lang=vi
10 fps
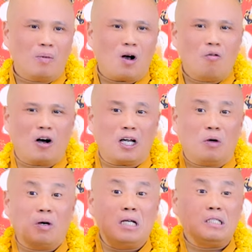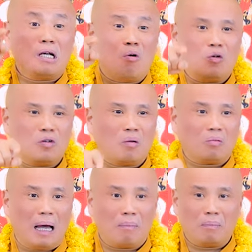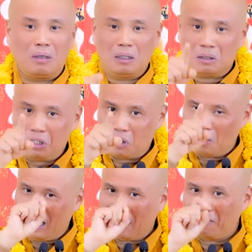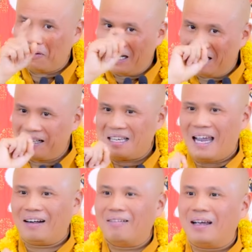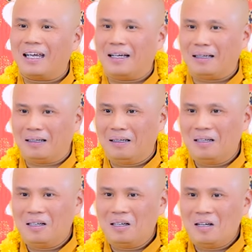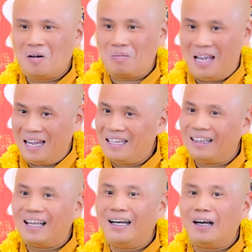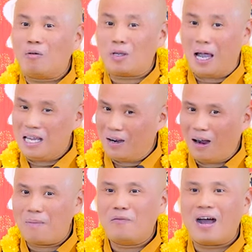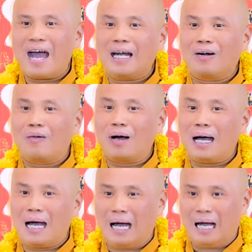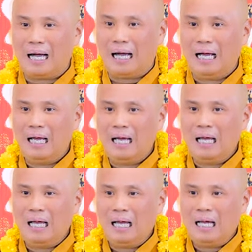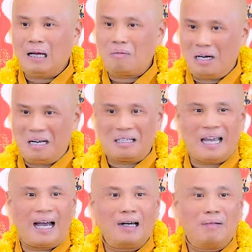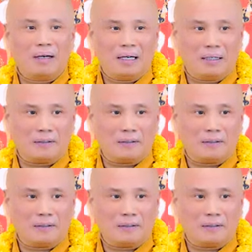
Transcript: Mà câu Phật hiệu nó đi sâu vô trong tâm. Cái chỗ này không phải là đơn giản đâu ngang, không dễ gì tin, không dễ gì khám phá ra đâu á, không phải đơn giản đâu á.